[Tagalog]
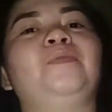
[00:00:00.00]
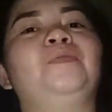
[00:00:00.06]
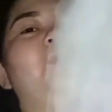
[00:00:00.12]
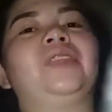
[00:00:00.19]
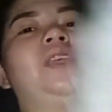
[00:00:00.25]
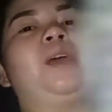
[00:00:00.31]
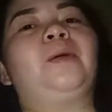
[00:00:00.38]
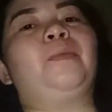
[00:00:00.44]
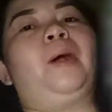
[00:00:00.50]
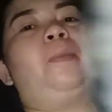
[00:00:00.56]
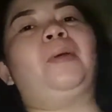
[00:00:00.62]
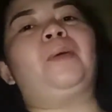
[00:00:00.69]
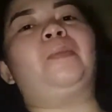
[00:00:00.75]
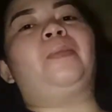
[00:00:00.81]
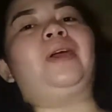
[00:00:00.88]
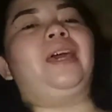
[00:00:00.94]

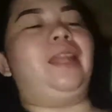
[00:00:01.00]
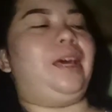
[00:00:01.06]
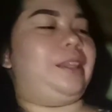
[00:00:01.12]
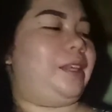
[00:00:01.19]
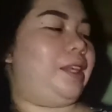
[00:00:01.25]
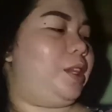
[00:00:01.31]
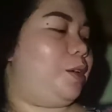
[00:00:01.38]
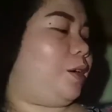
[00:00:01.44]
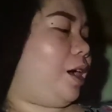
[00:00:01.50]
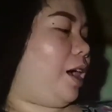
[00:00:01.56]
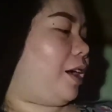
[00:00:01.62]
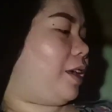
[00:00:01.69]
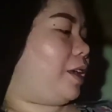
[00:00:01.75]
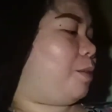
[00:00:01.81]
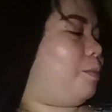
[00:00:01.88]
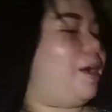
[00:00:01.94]
Papaypayan natin yung aking
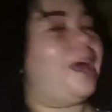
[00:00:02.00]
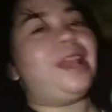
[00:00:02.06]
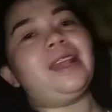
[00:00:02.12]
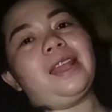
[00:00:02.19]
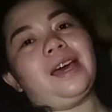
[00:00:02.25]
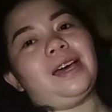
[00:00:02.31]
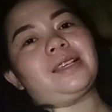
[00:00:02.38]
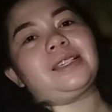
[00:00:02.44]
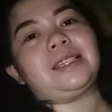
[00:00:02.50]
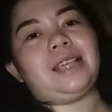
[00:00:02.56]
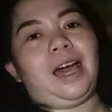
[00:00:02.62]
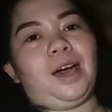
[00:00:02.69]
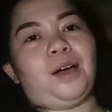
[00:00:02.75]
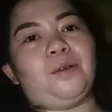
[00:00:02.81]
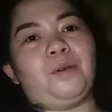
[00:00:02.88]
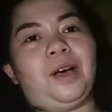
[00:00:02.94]
mahal na
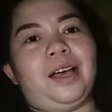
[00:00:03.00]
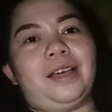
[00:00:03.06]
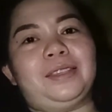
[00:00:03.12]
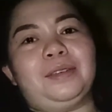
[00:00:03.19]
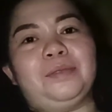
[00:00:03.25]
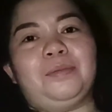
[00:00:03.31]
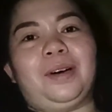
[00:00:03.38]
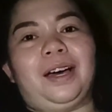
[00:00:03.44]
asawa, ba diba?